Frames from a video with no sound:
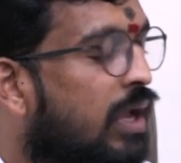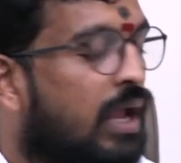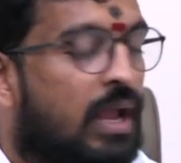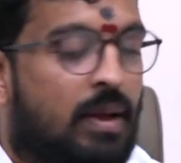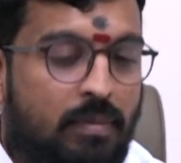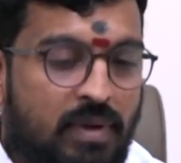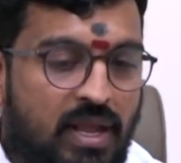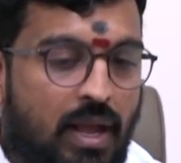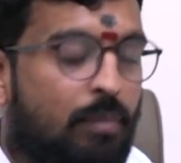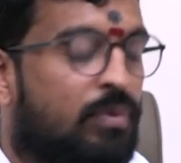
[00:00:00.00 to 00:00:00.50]

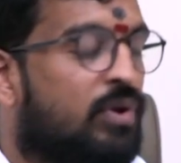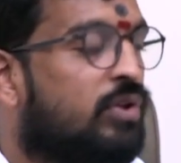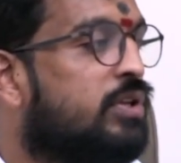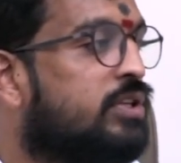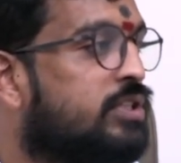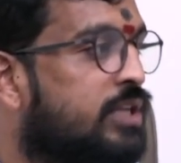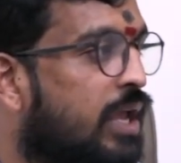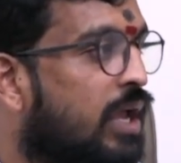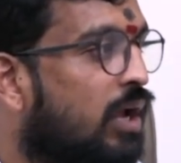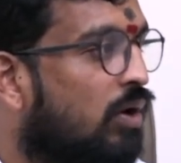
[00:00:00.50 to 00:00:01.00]
ఏమీ
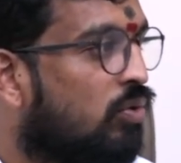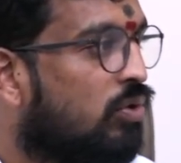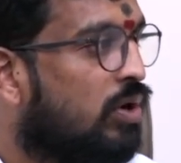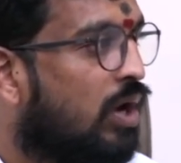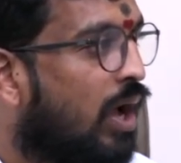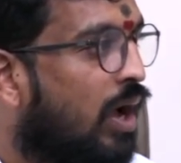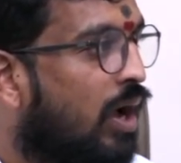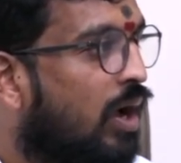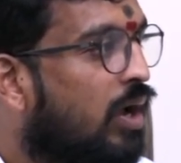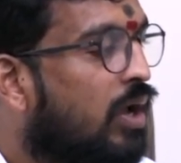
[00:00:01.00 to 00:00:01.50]
అభివృద్ధి
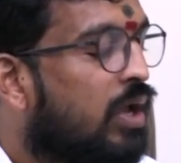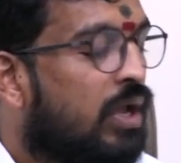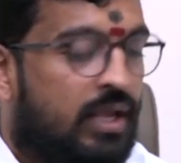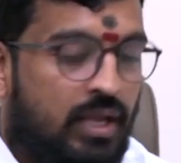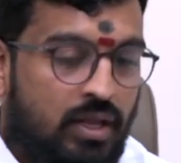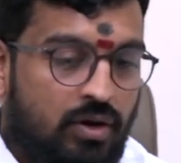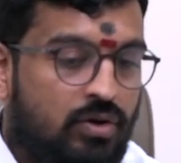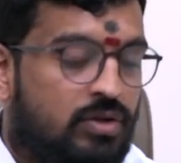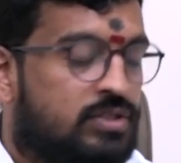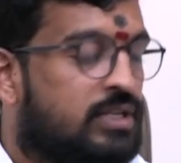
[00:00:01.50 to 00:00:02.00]
చేయకుండా
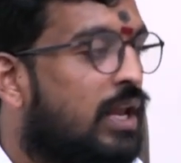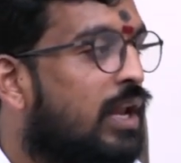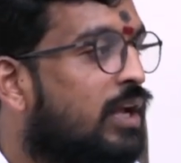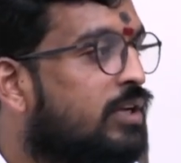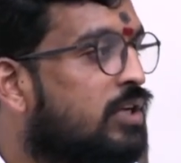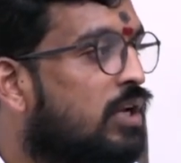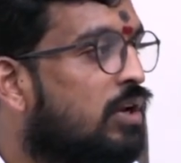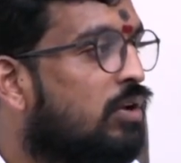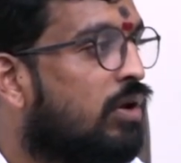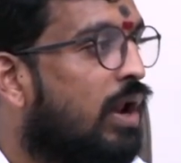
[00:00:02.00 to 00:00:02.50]
ఈరోజు
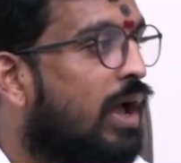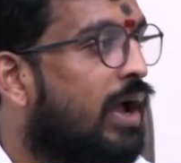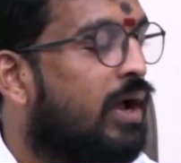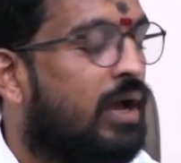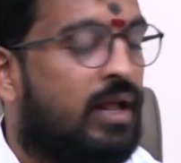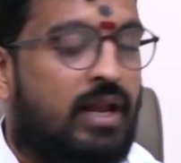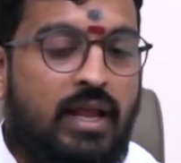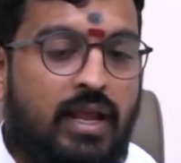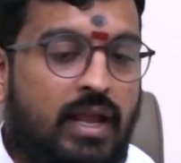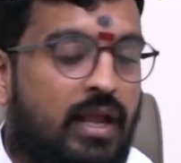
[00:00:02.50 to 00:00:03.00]
ఎలక్షన్లు
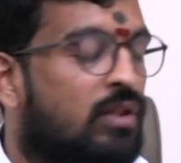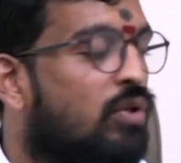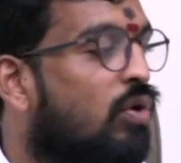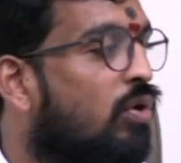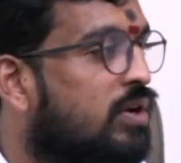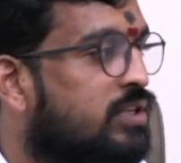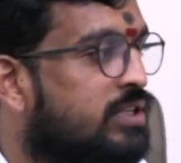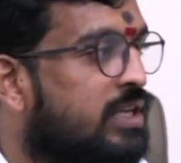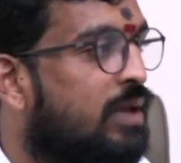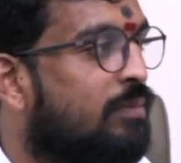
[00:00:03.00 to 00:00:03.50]
రాగానే ఏదో
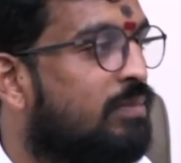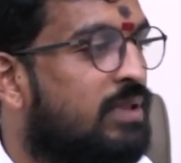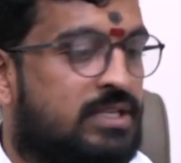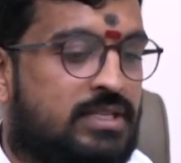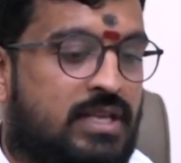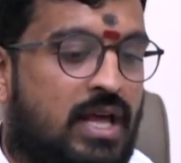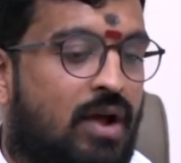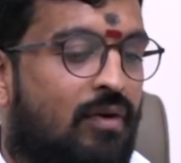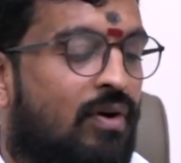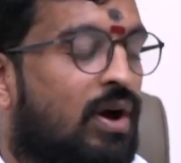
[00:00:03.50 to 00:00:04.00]
ఒక స్కీమ్
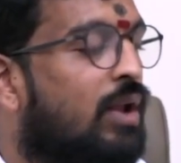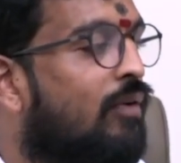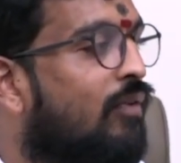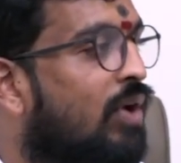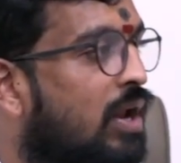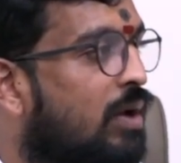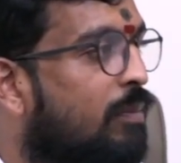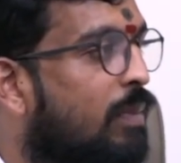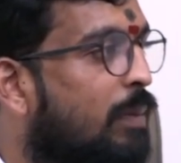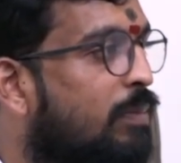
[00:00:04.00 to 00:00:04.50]
తీసుకురావాలా
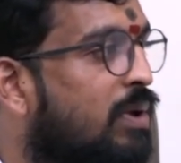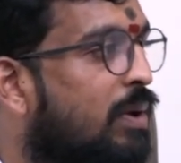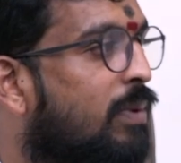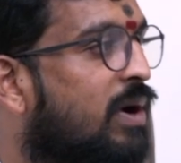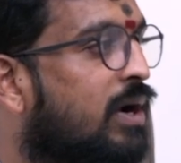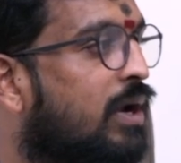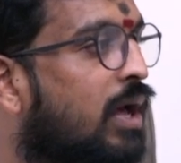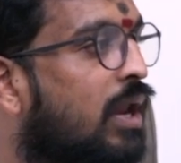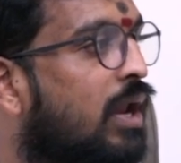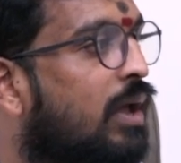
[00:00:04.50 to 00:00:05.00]
వాళ్ళని
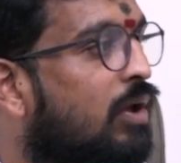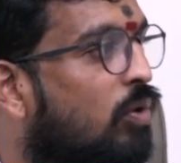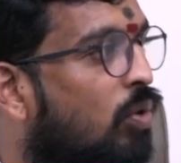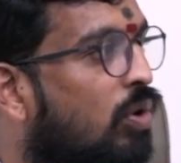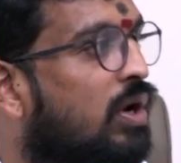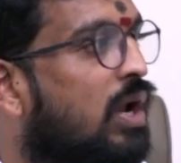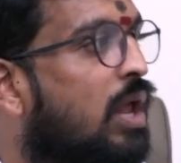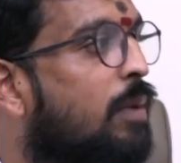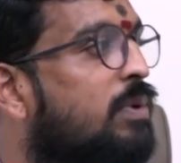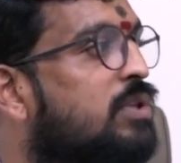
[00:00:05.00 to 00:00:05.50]
మభ్యపెట్టాలా
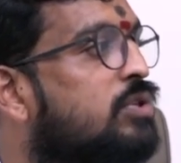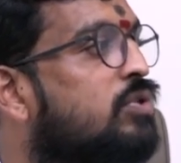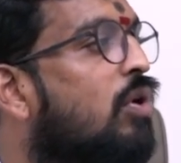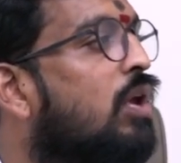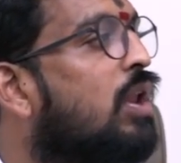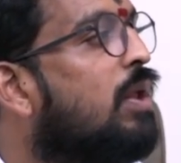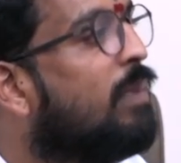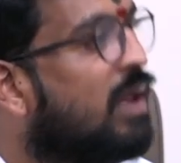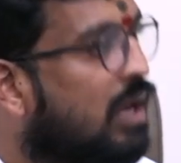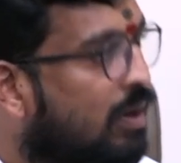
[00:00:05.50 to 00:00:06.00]
ఓట్లు
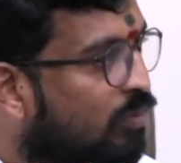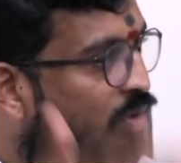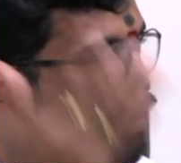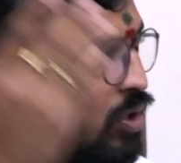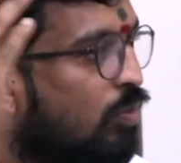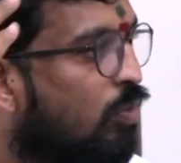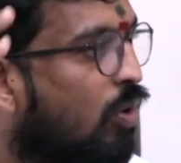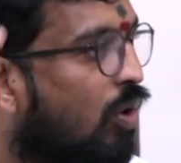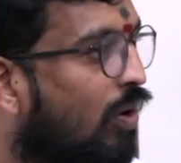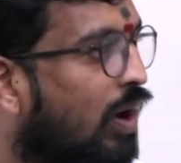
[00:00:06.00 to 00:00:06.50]
వేయించుకోవాలి మళ్ళీ
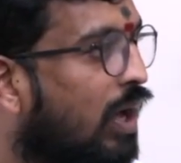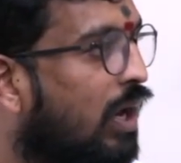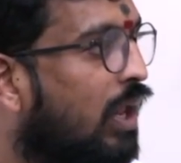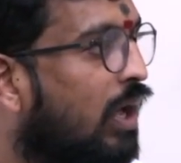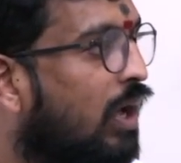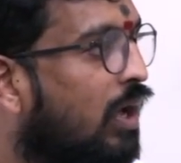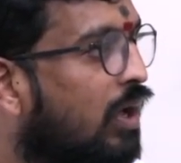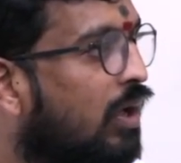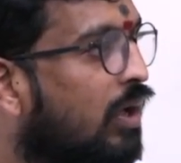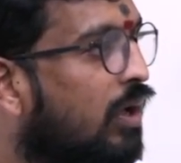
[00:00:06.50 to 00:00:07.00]
ముందుకు
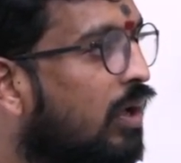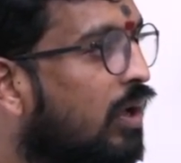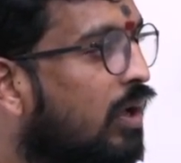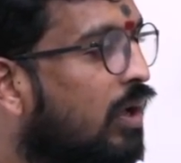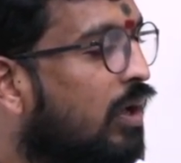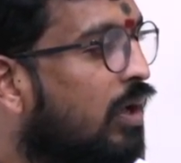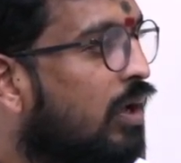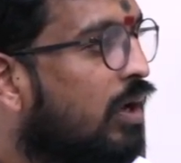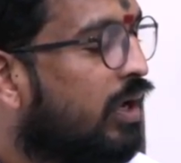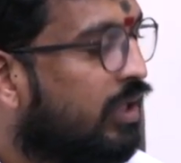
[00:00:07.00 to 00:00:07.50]
పోవాలా
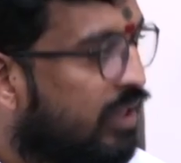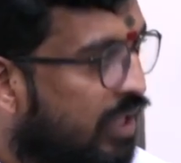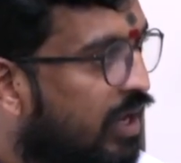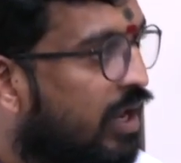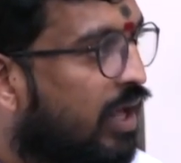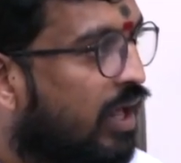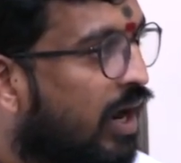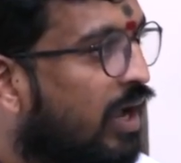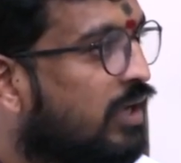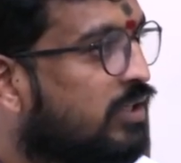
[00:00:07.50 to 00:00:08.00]

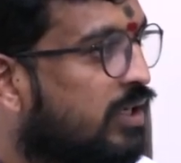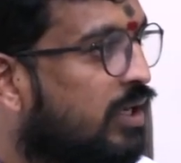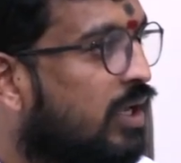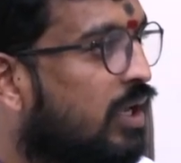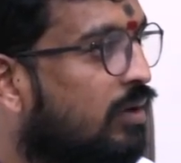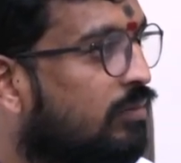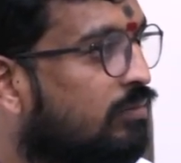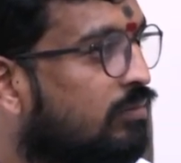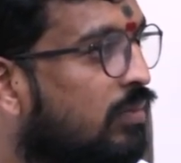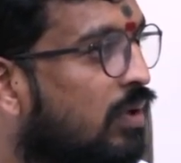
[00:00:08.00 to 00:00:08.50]
ఇదేనా
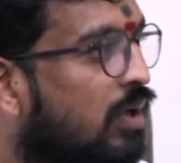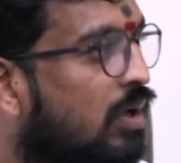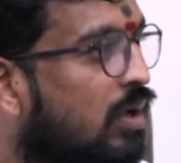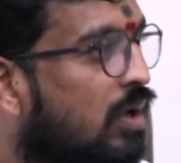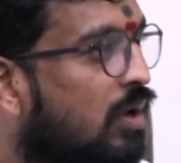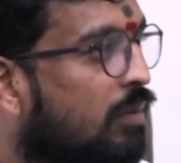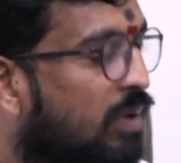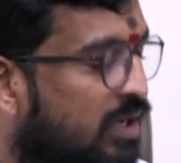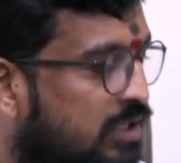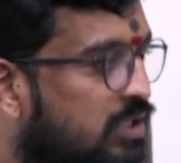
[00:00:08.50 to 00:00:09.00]
రాజకీయం
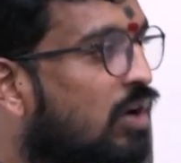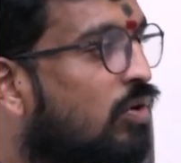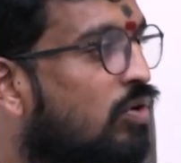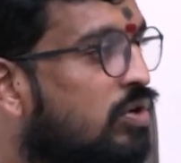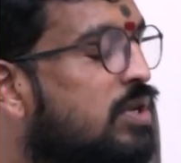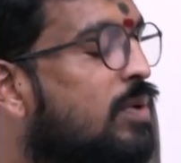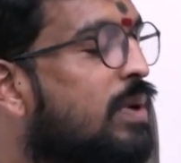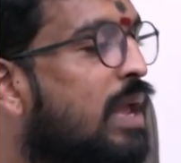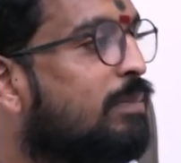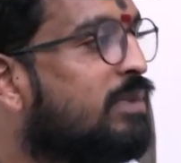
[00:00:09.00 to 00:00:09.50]
ప్రజల
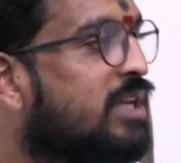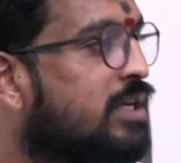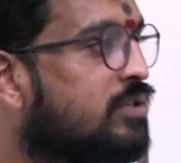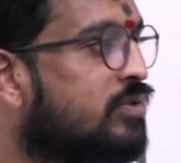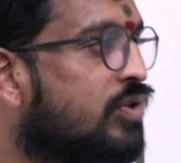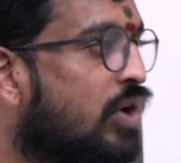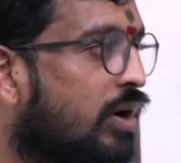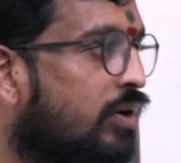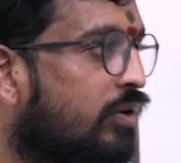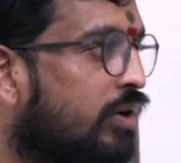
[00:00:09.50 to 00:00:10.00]
కోసం ఏం
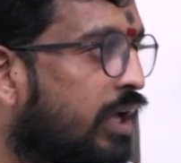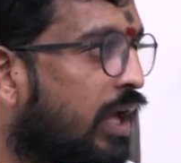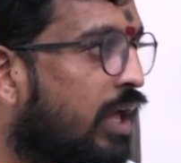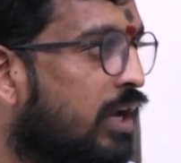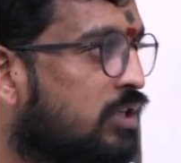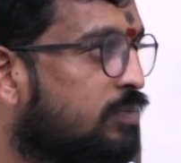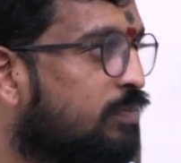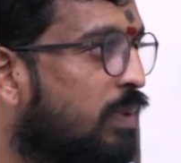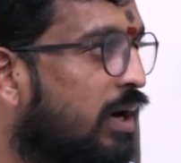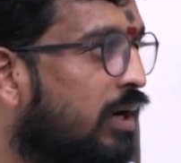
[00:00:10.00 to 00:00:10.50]
చేస్తున్నట్టు
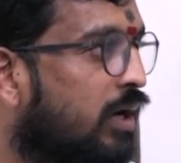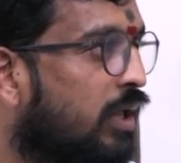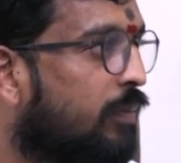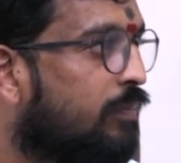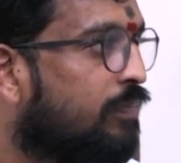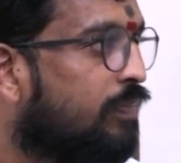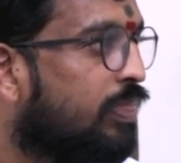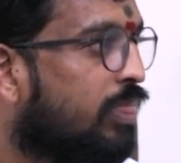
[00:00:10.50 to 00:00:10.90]
టీఆర్ఎస్ పార్టీ